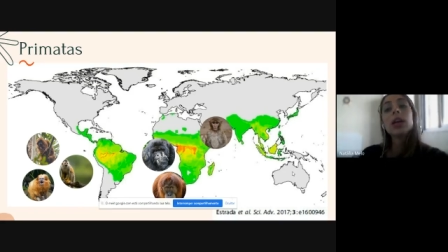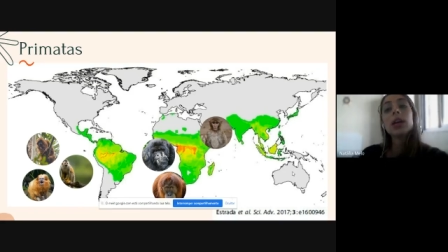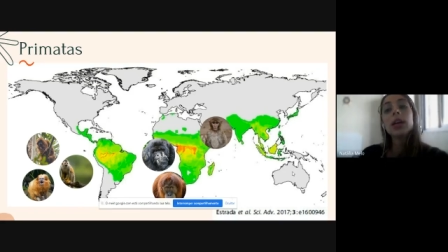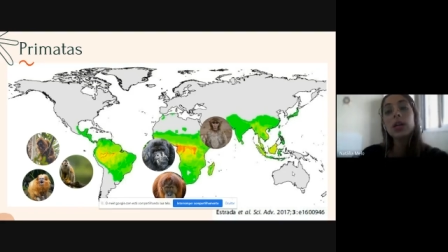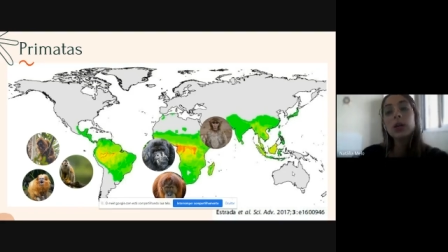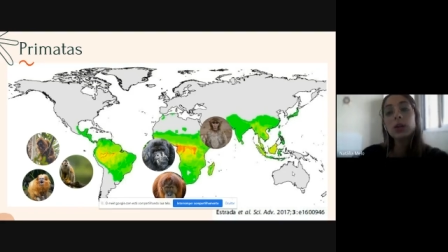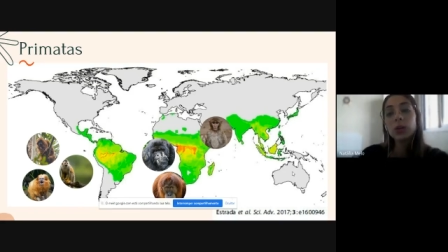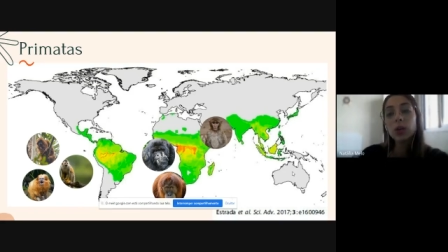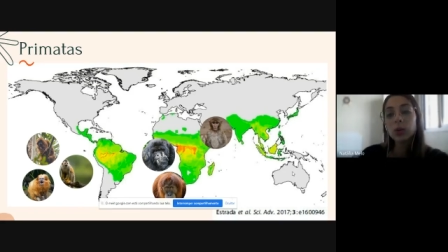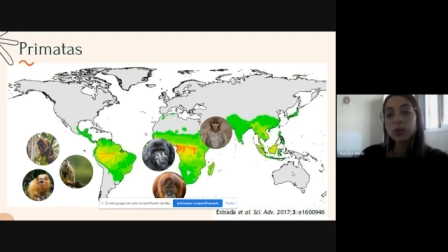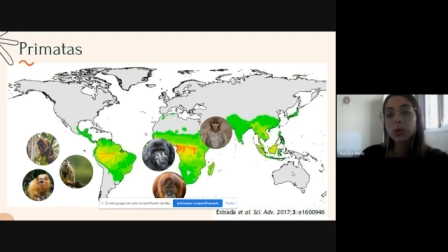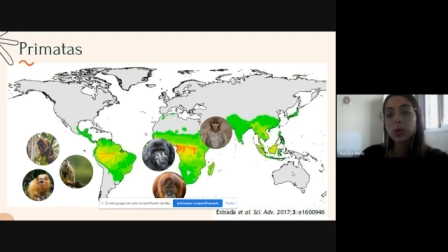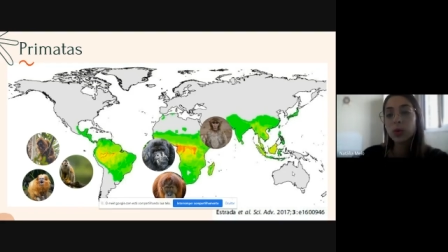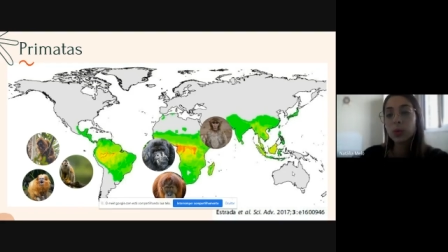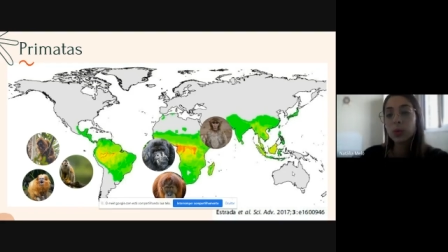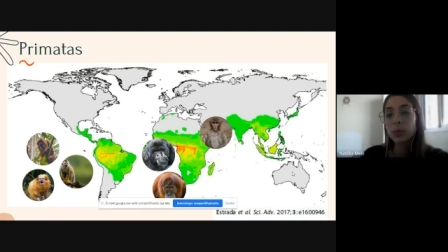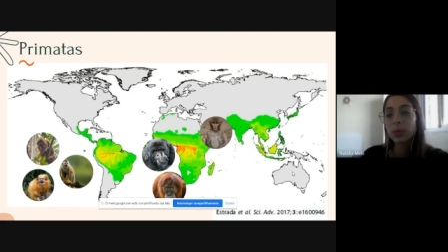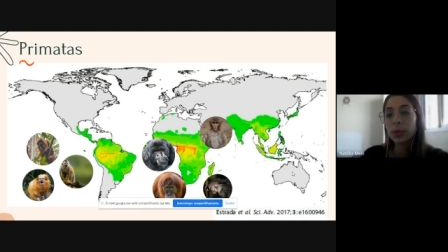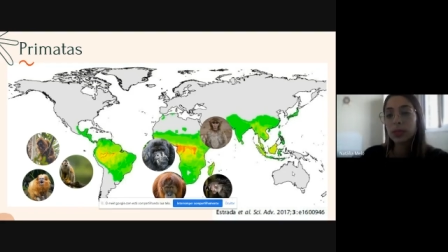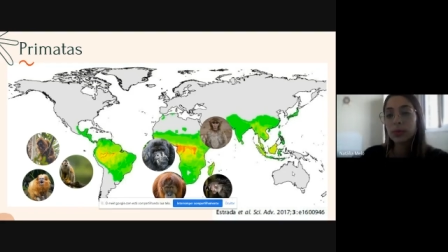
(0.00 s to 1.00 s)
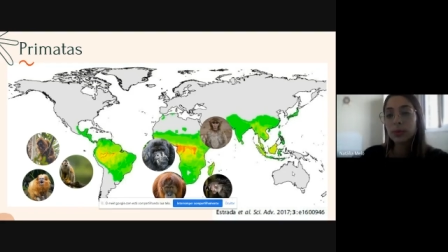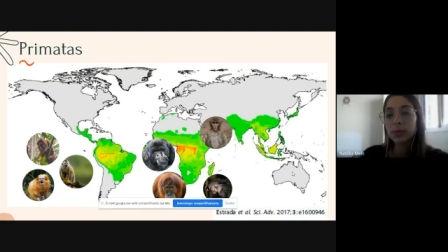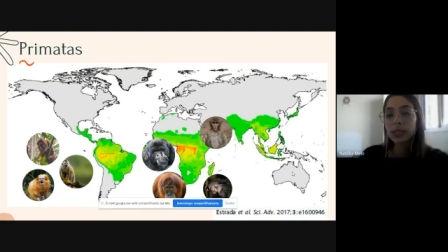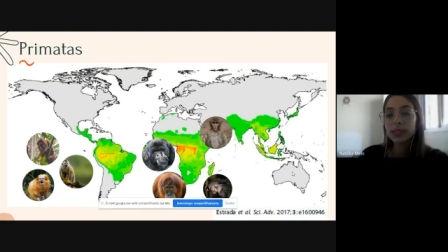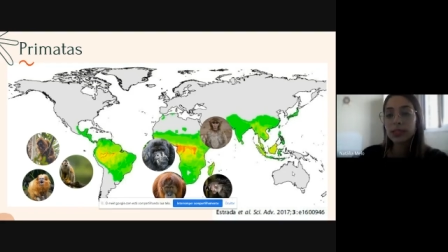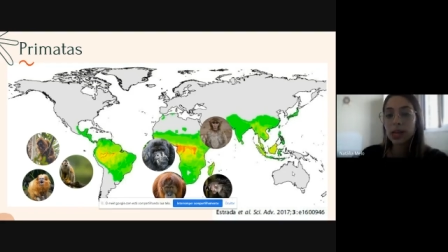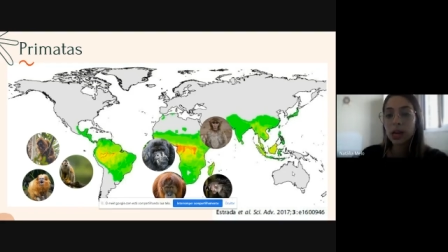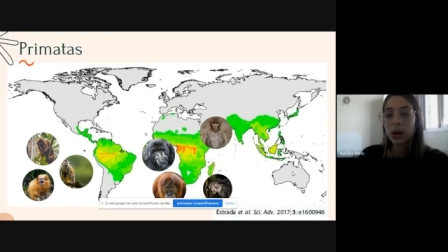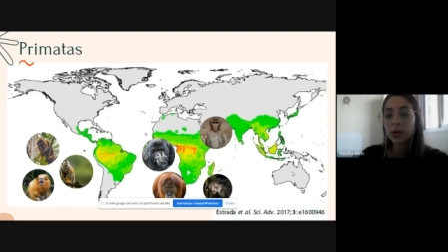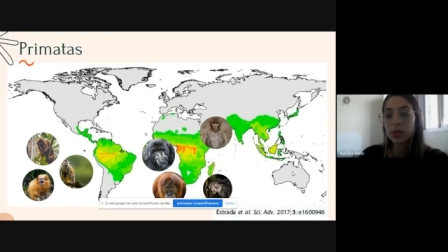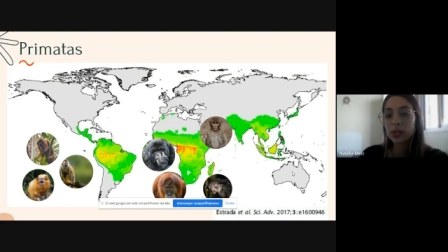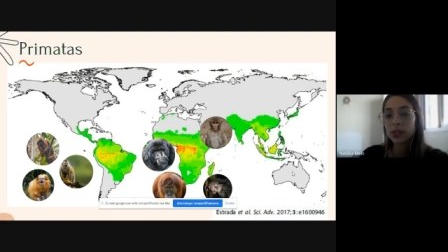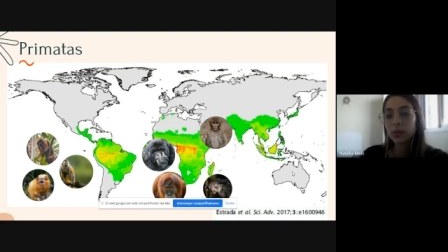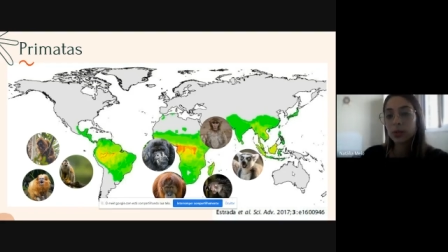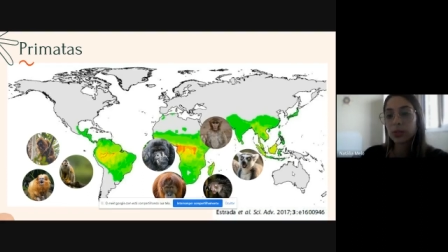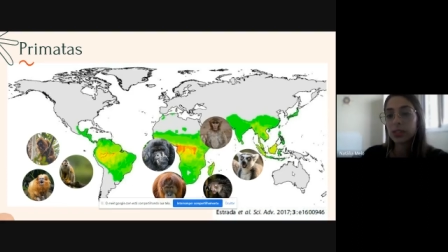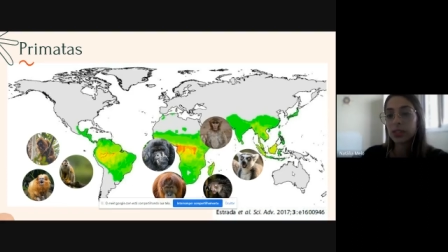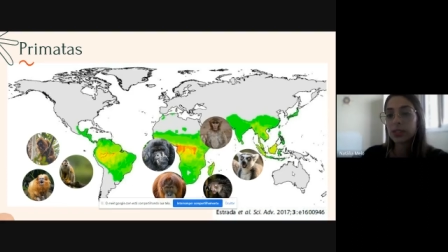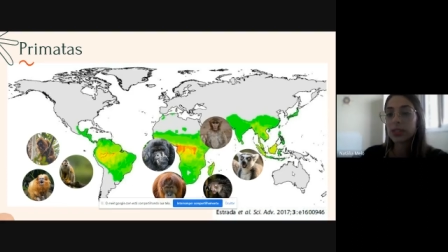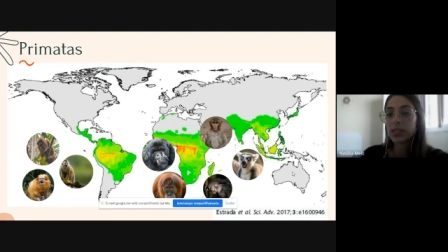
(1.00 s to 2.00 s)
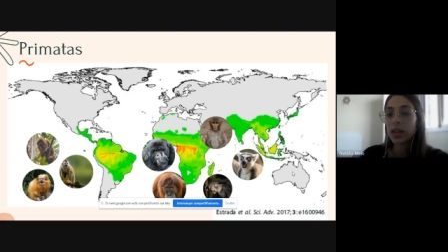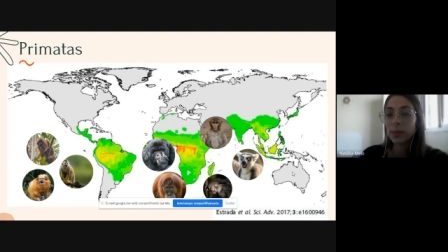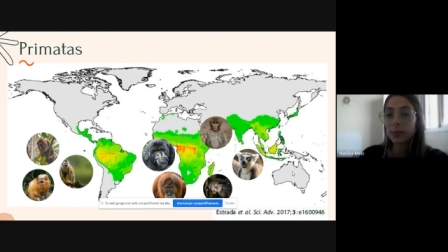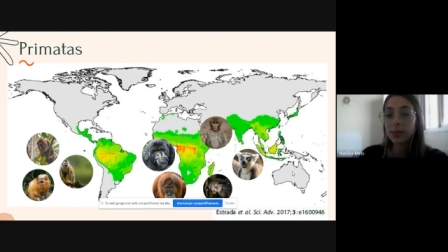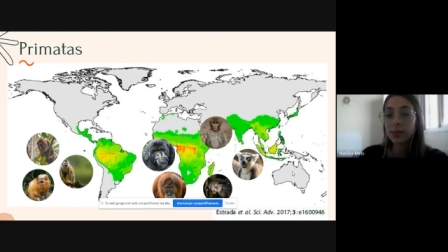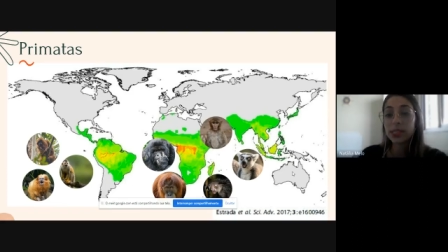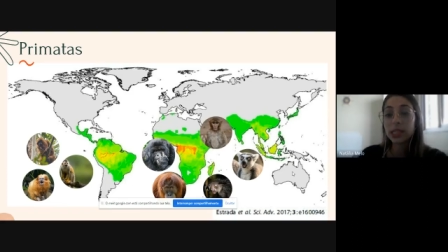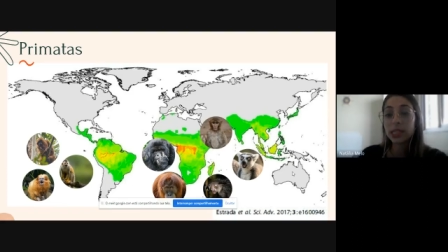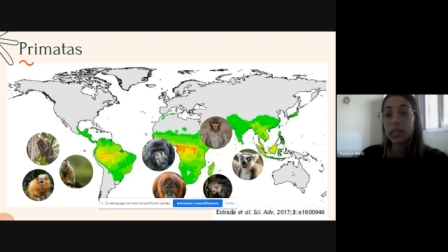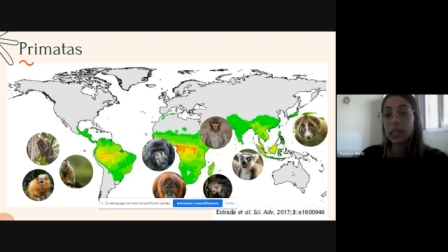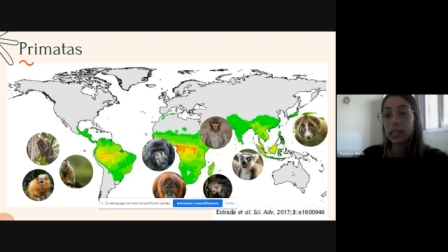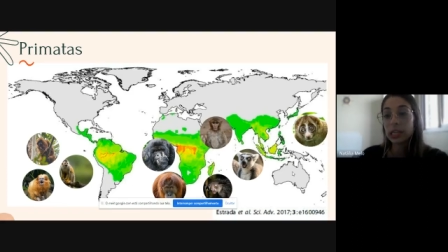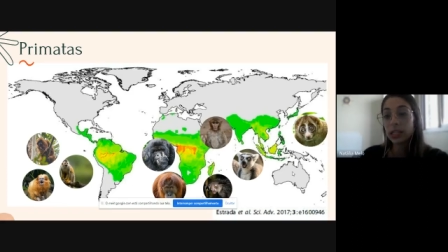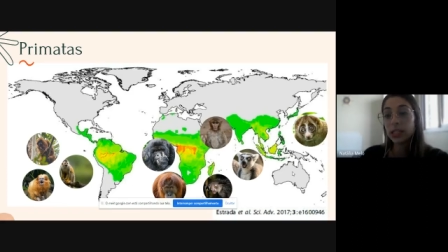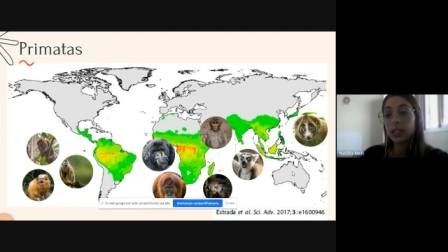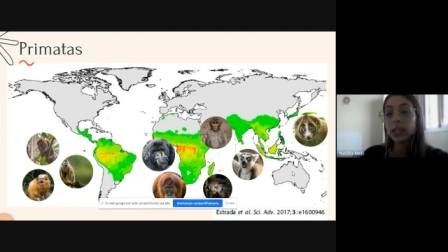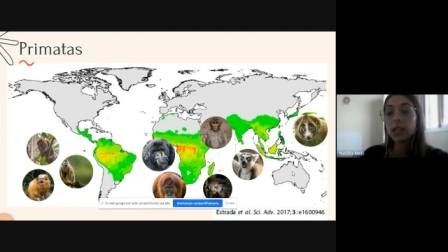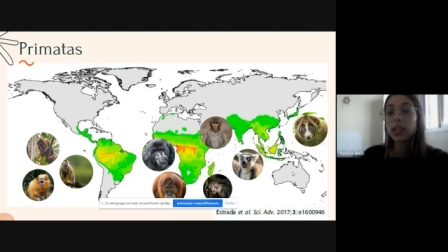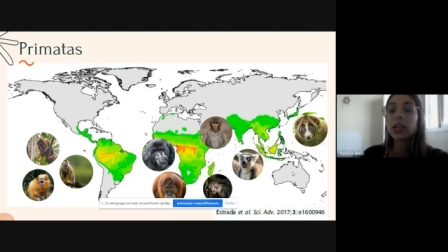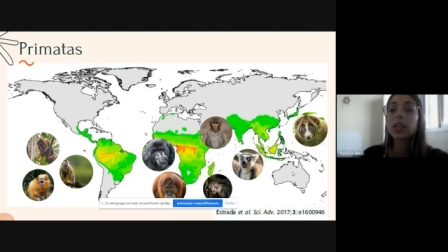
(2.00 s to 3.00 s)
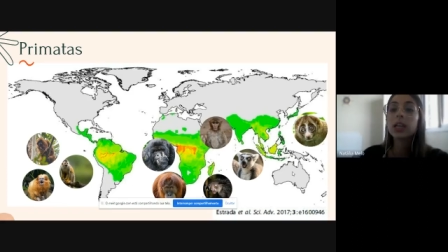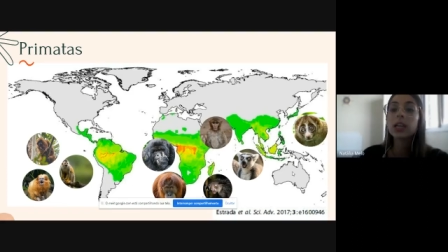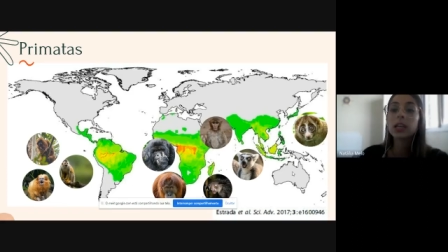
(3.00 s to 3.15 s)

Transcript: e o nosso grupo mais basal, que são os strepsirrhini,